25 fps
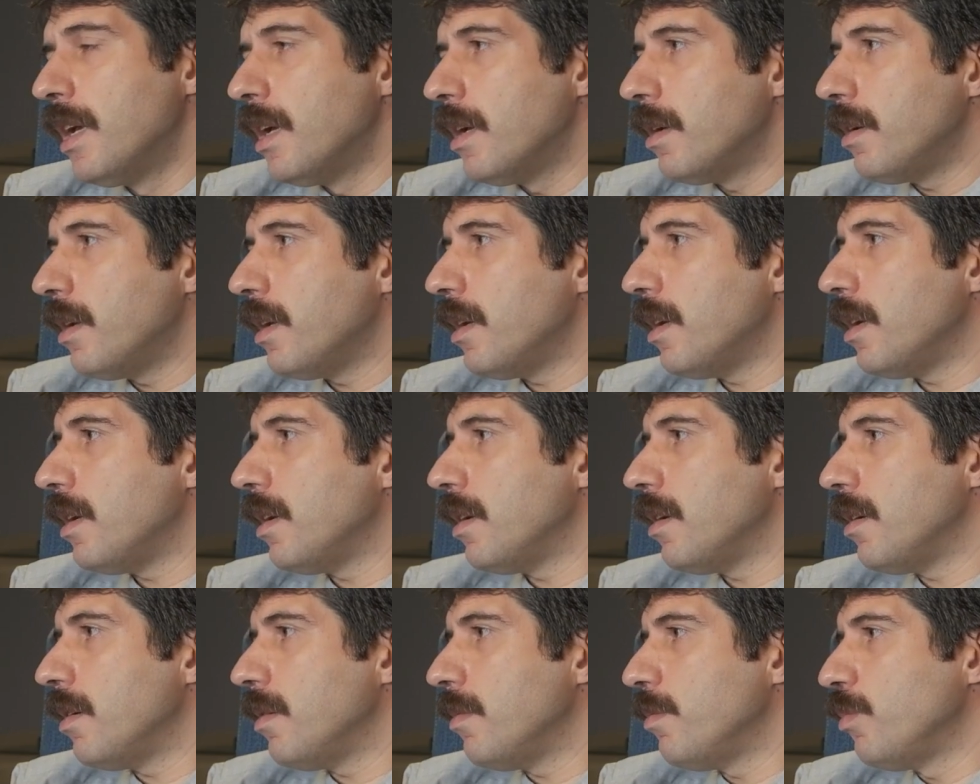e,
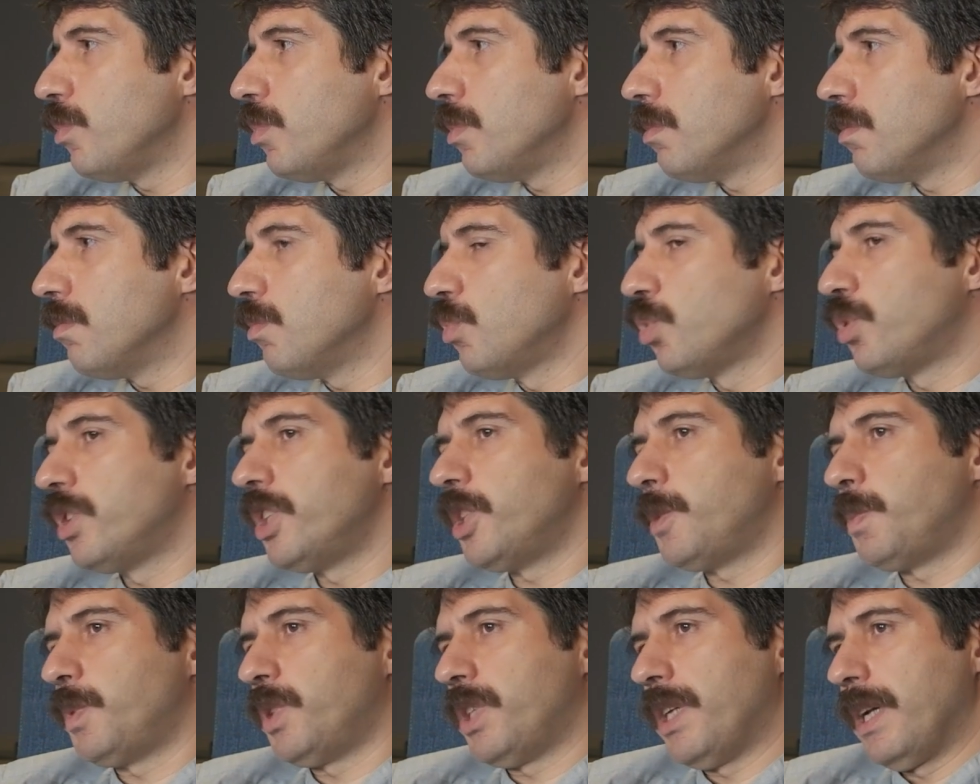
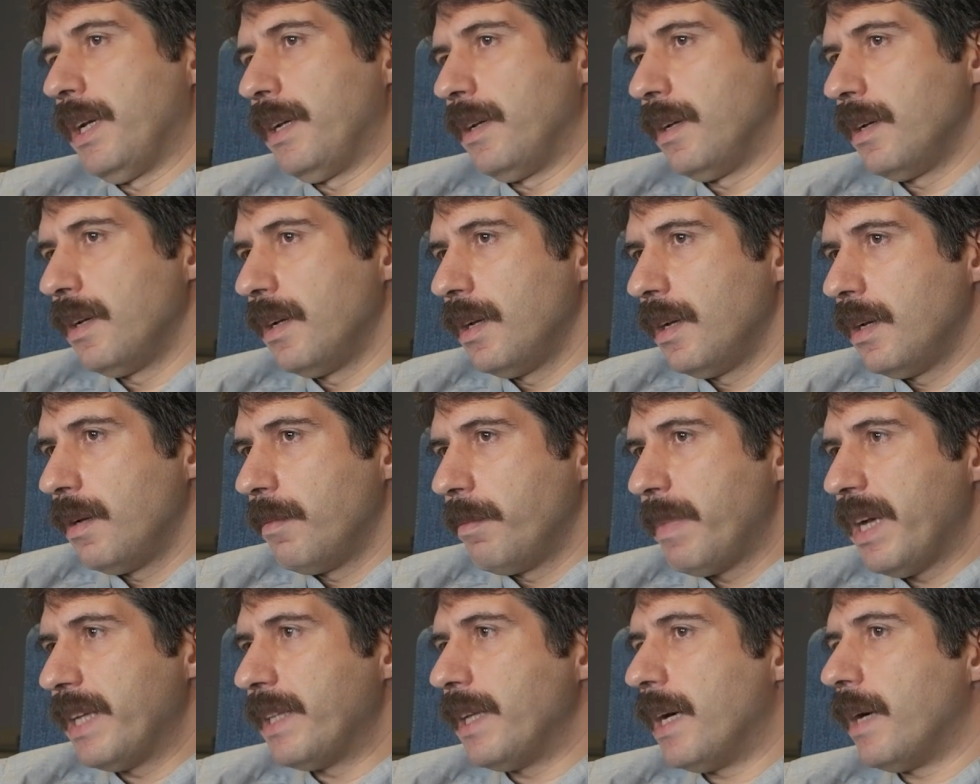müthiş bir şey
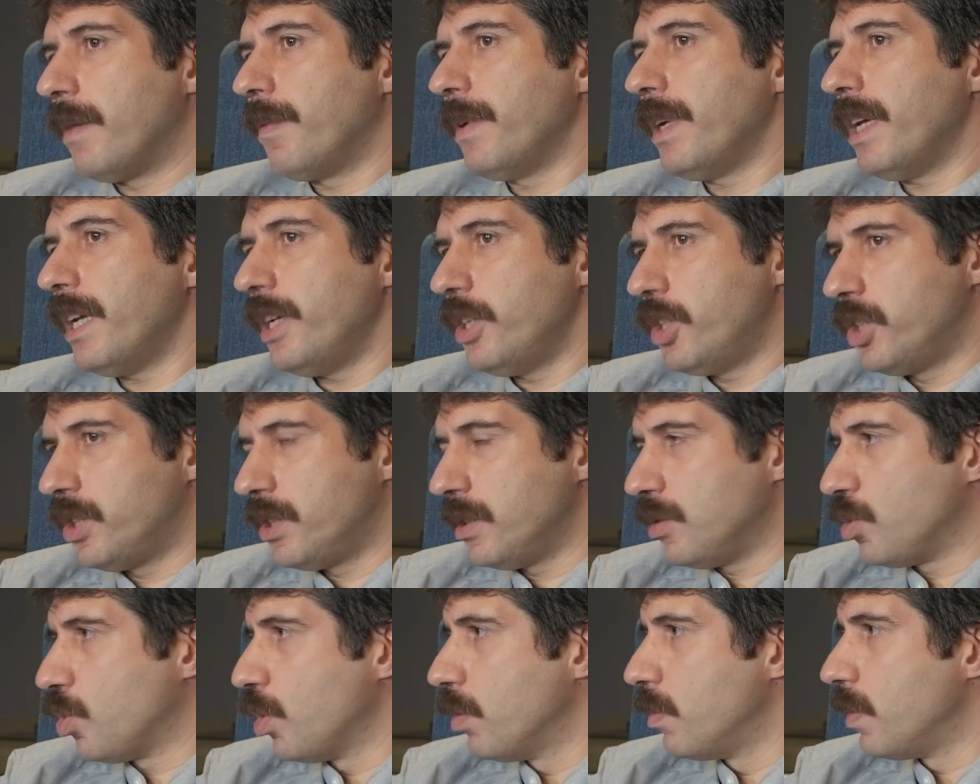bedavaya
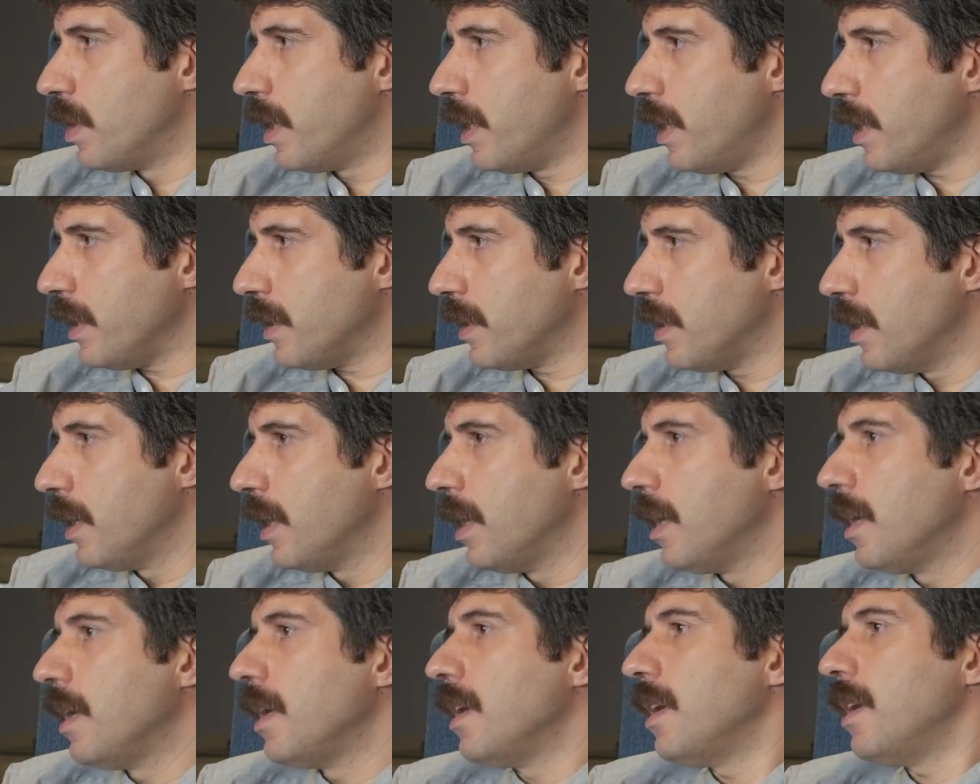işçi sömürerek
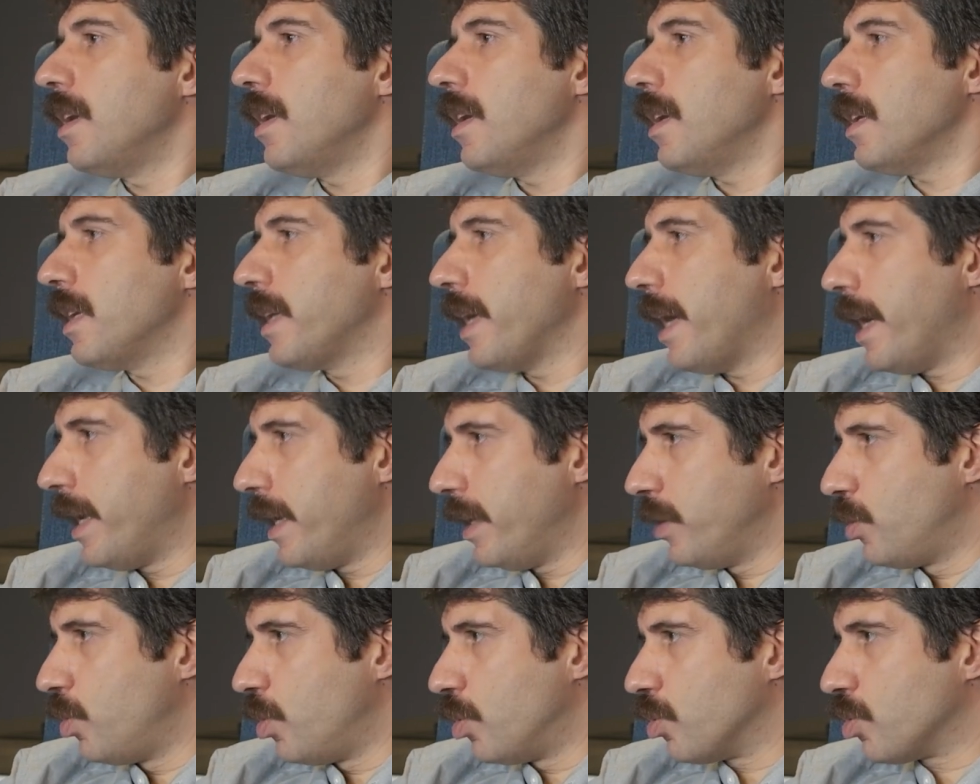e, kar
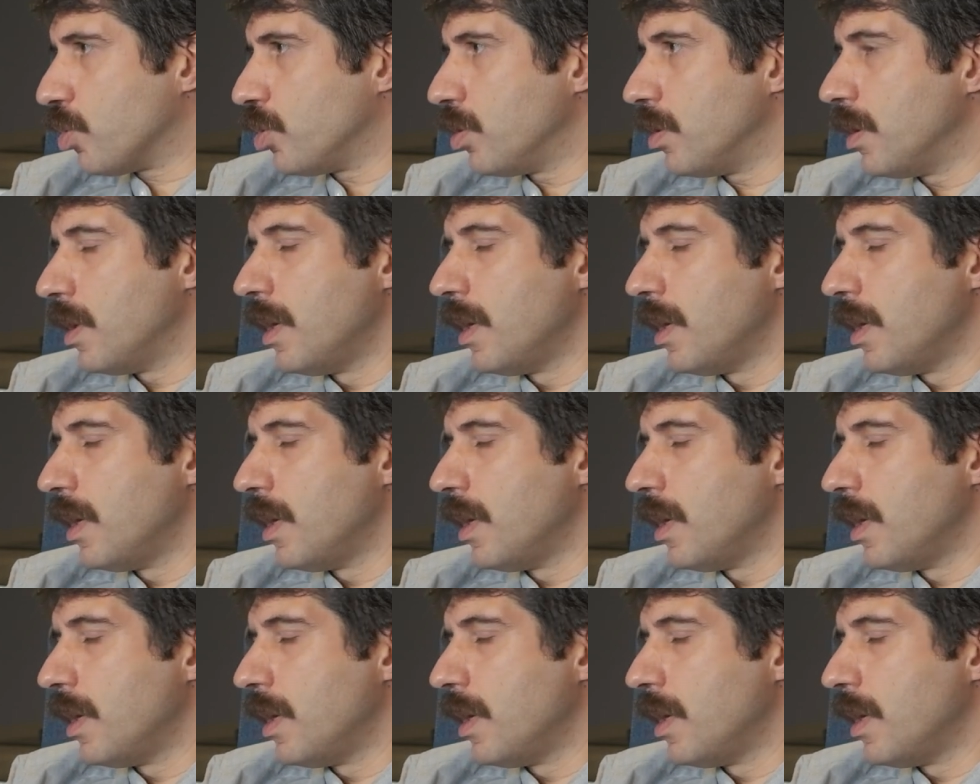ediyorsun.